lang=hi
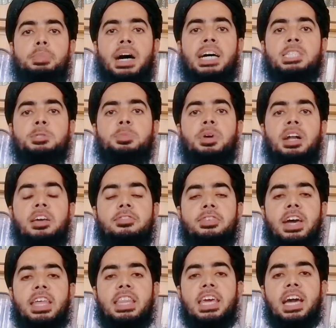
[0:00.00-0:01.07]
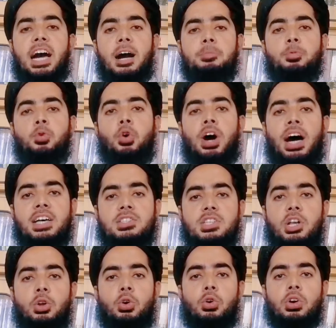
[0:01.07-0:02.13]
पांच बड़े फायदे आपको
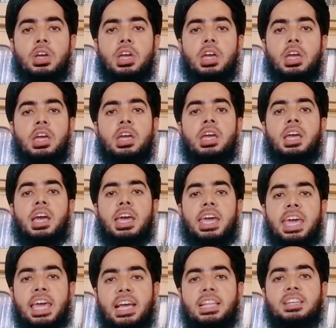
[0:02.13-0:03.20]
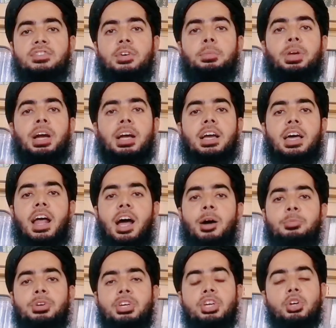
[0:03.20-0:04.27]
हासिल होंगे एक दफा भी अगर
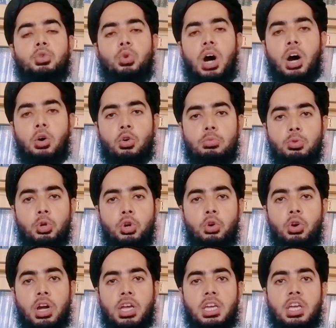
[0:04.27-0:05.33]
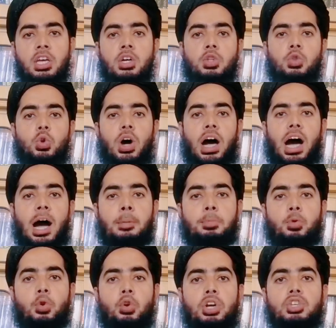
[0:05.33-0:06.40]
आपकी ये दुआ कबूल हो गई तो
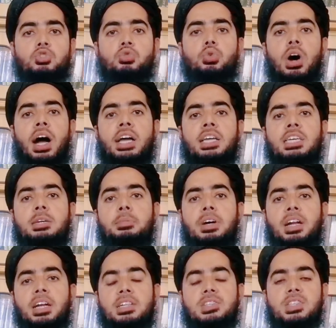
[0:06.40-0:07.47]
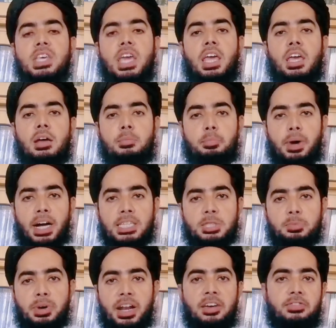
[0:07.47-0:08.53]
आपको इस दुआ की बरकत से
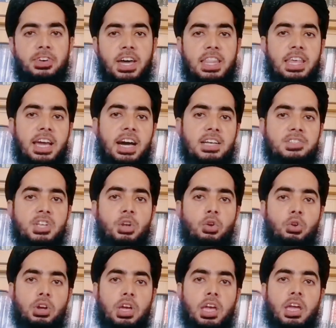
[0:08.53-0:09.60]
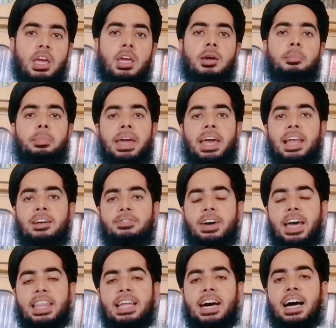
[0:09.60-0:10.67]
पांच बड़े फायदे हासिल होंगे पहला
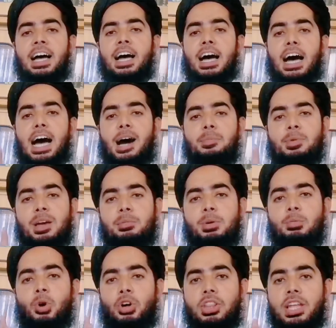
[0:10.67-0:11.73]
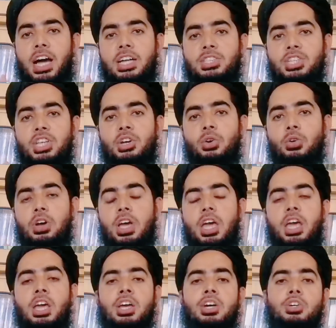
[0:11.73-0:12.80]
फायदा आप कभी मोहताज नहीं
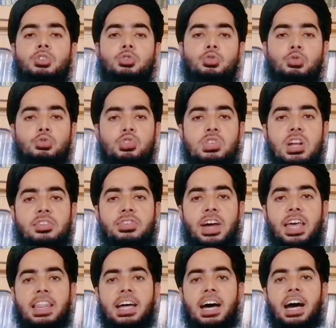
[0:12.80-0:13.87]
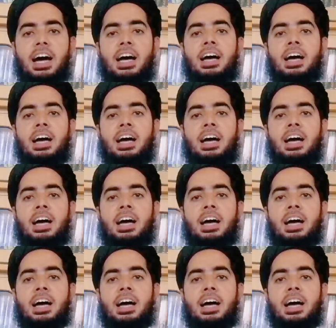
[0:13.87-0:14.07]
होंगे दूसरा फायदा